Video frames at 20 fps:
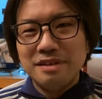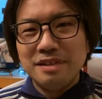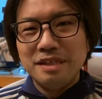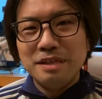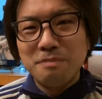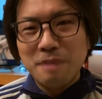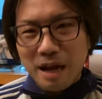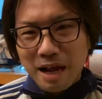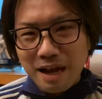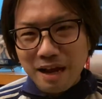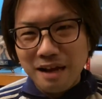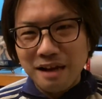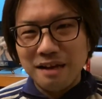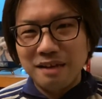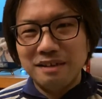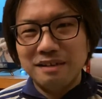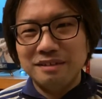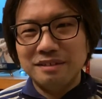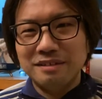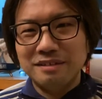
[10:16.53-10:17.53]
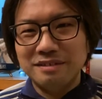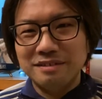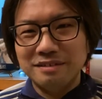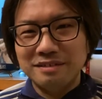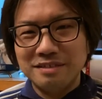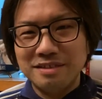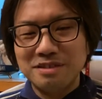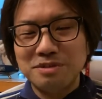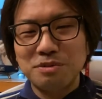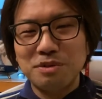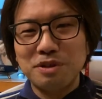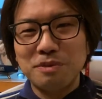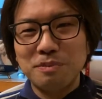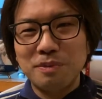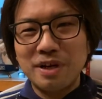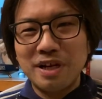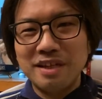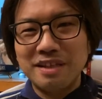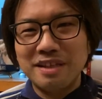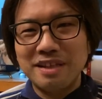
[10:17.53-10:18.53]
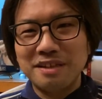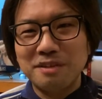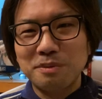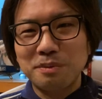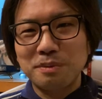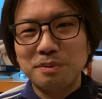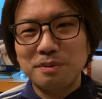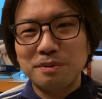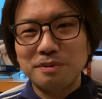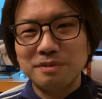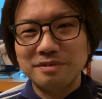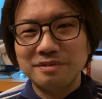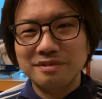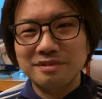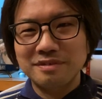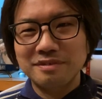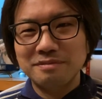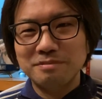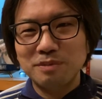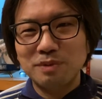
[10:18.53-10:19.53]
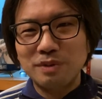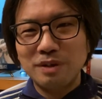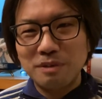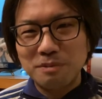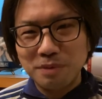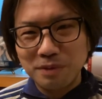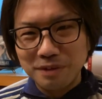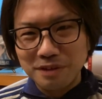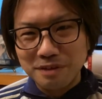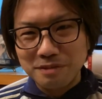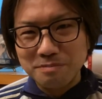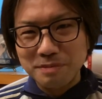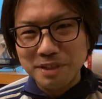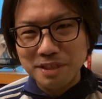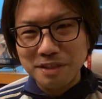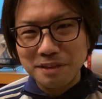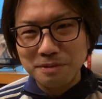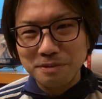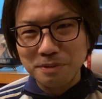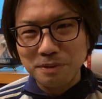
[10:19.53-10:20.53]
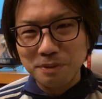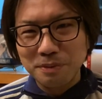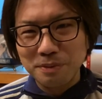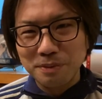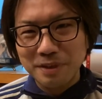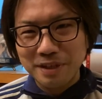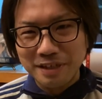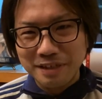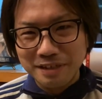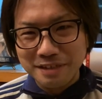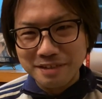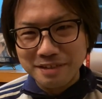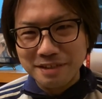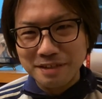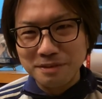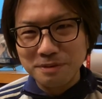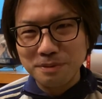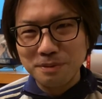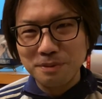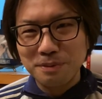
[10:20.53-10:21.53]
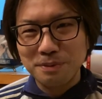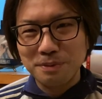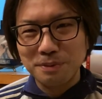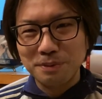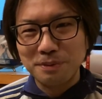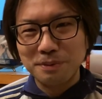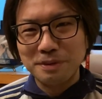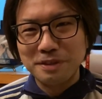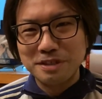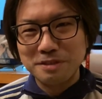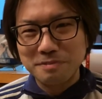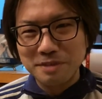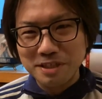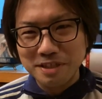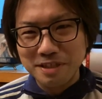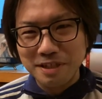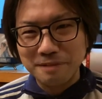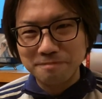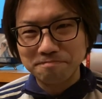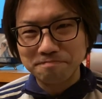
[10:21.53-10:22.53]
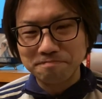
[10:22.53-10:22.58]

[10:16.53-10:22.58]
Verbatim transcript: 今知っといてもらいたいところ僕が持ってる目線というのはこんな感じだというのをお届けしました